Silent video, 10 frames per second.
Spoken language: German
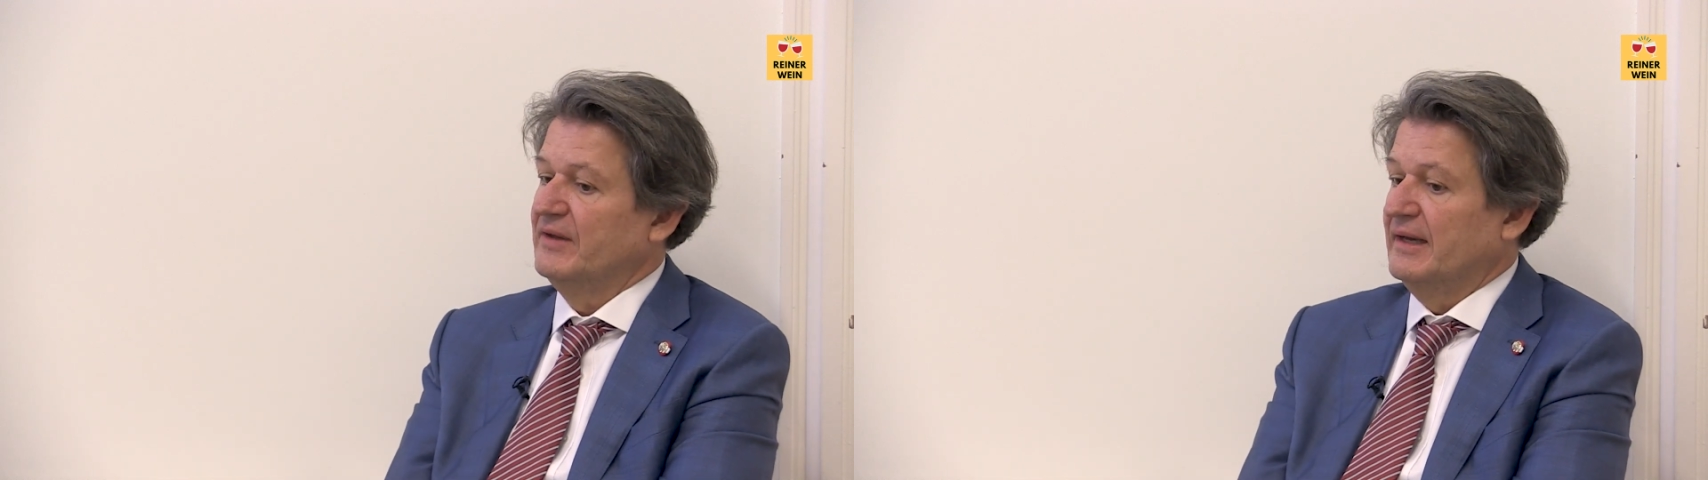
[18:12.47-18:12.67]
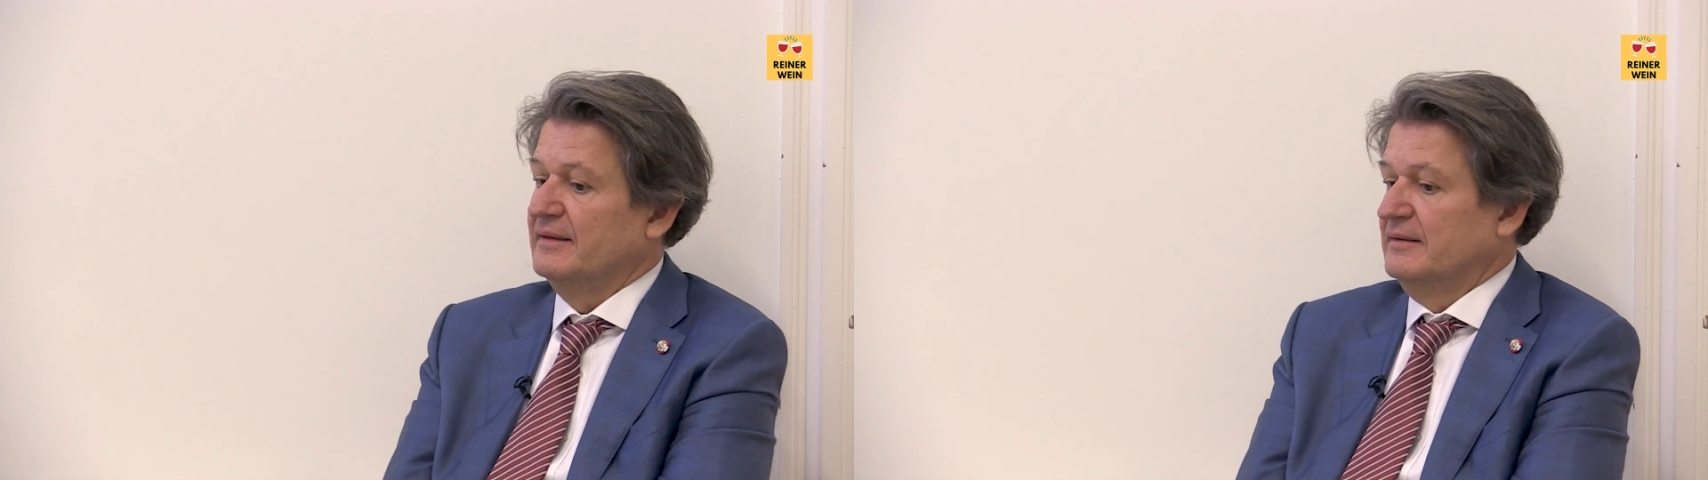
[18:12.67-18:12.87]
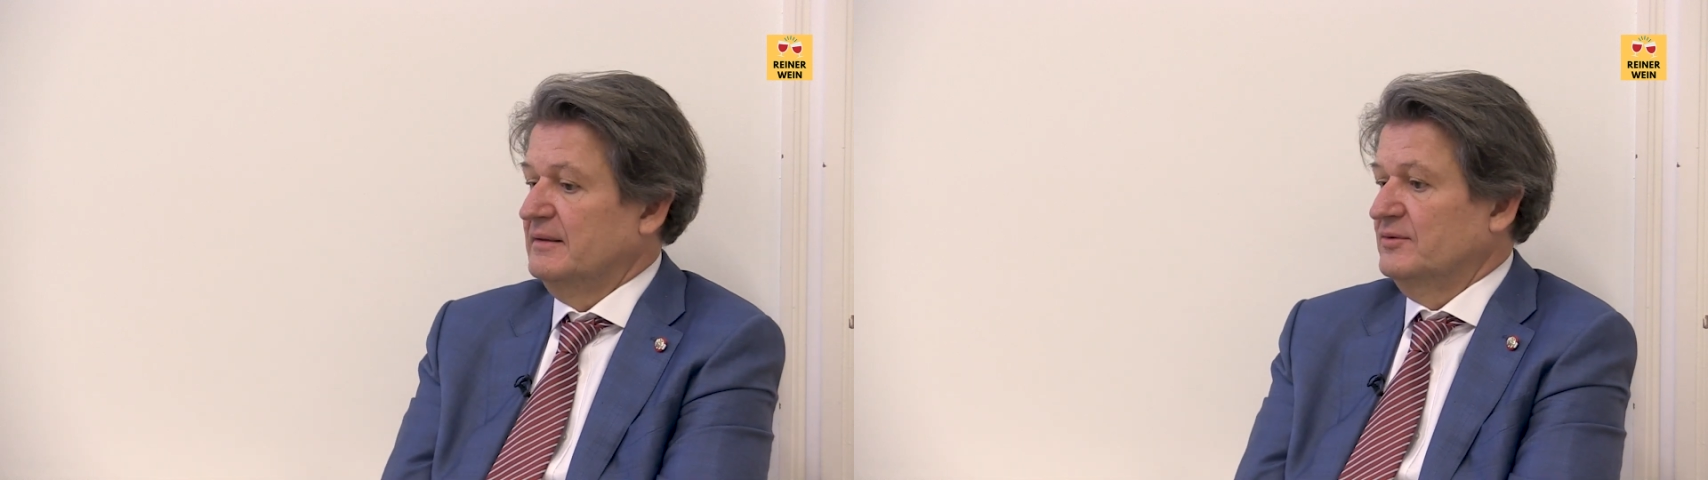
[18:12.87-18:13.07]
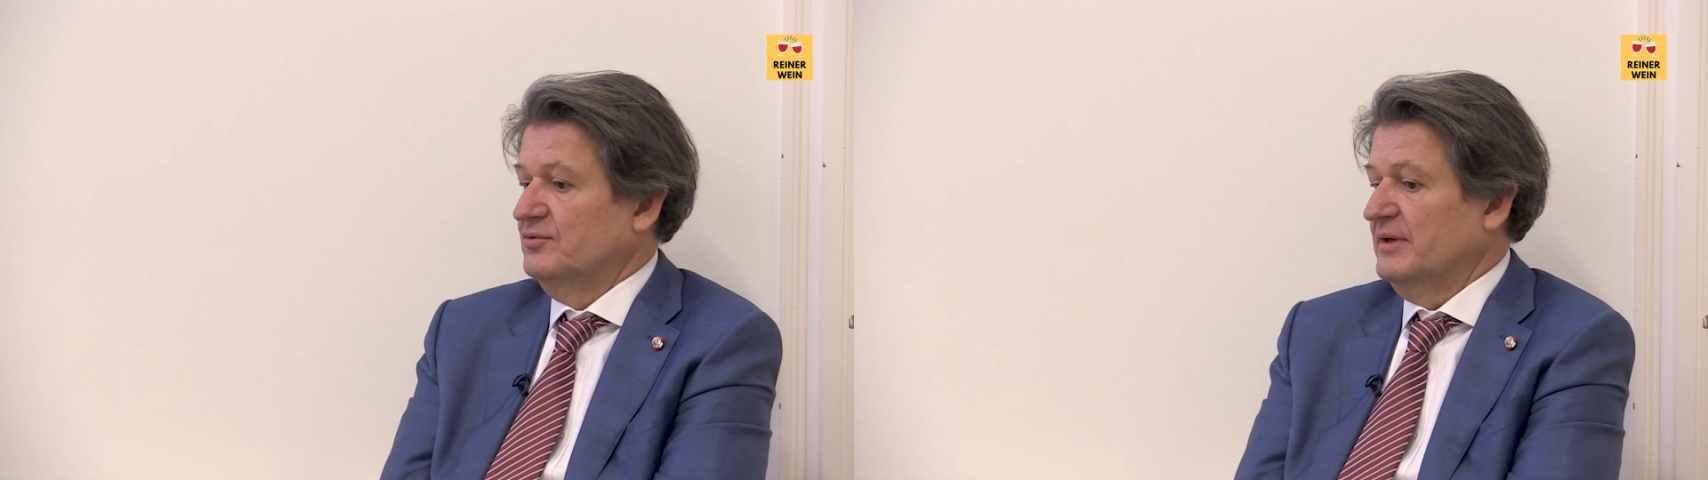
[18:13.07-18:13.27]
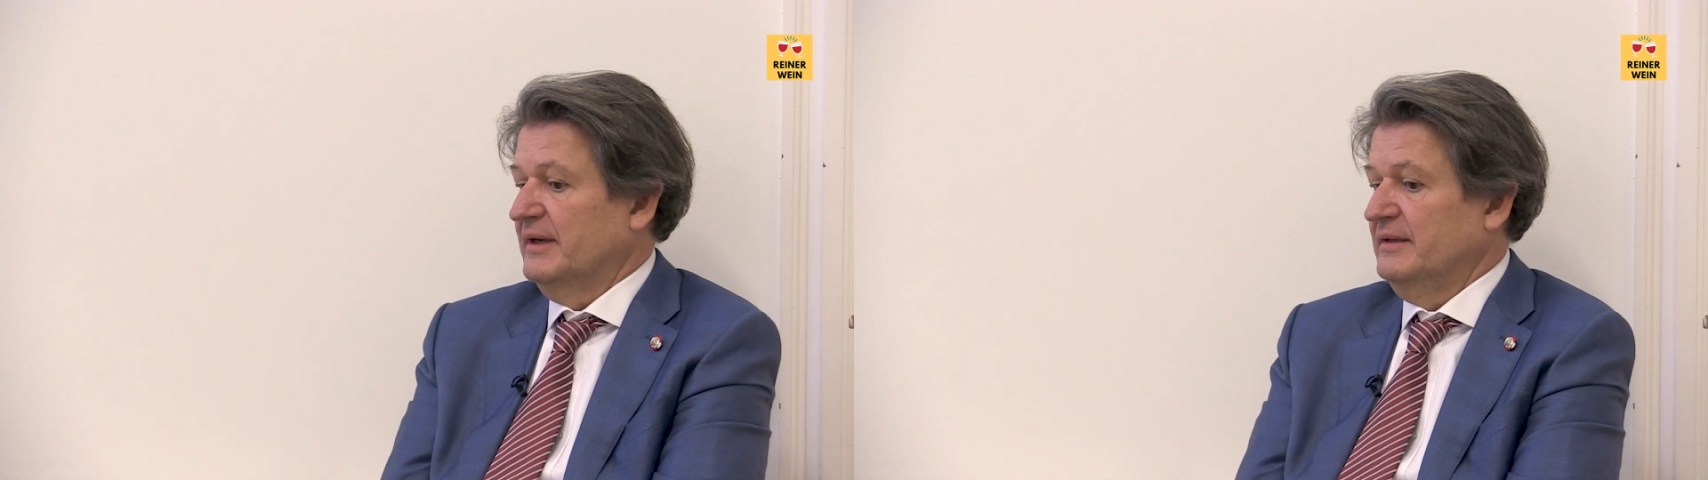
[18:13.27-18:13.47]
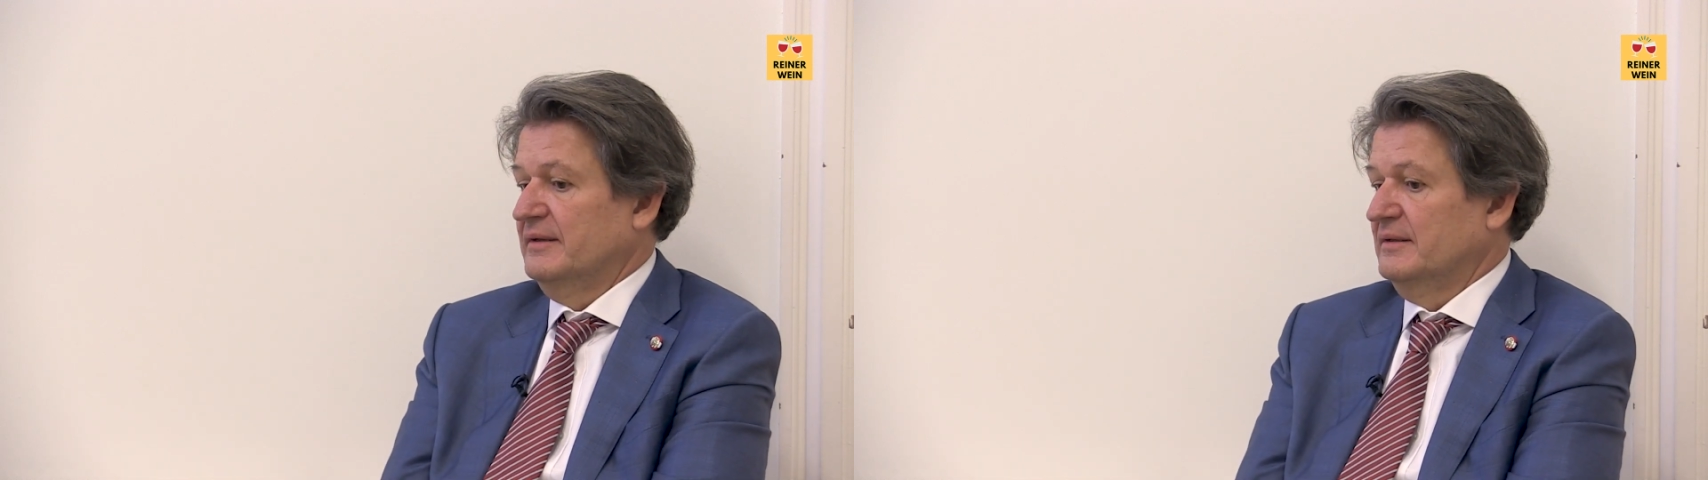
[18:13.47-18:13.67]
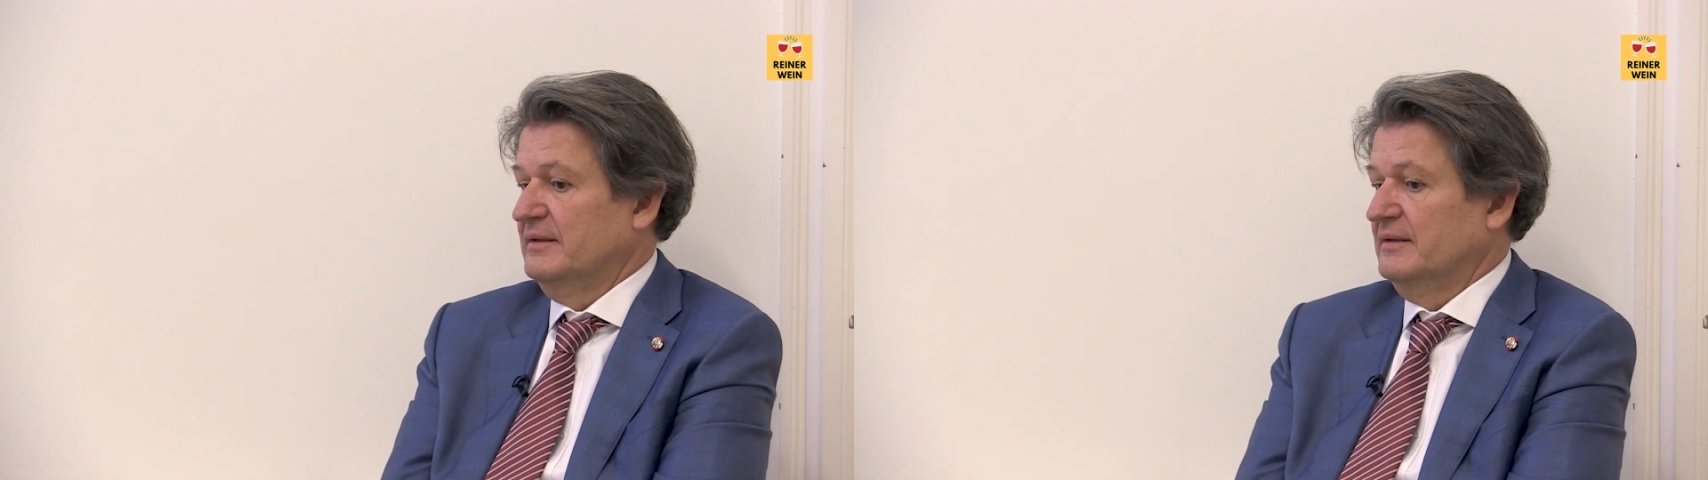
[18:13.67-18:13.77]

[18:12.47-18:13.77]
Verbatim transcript: kann die Ukraine